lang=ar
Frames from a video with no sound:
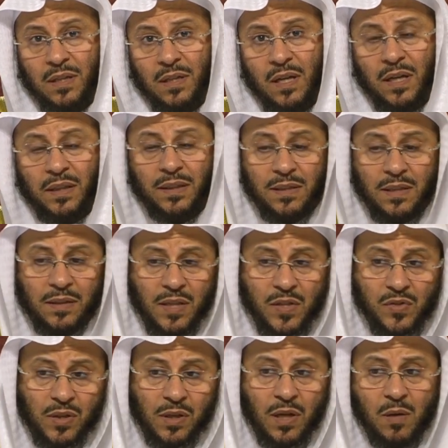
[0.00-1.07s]
أحيانا
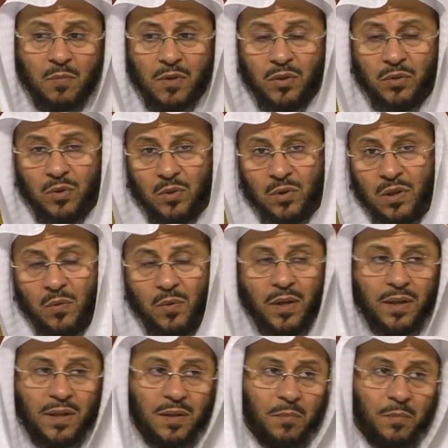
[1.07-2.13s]
تنزل قبل الدورة
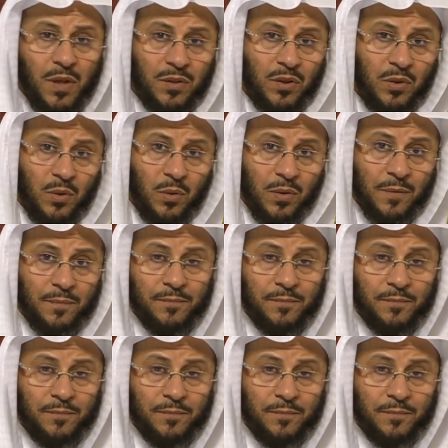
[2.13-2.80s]
وأحيانا بعد الدورة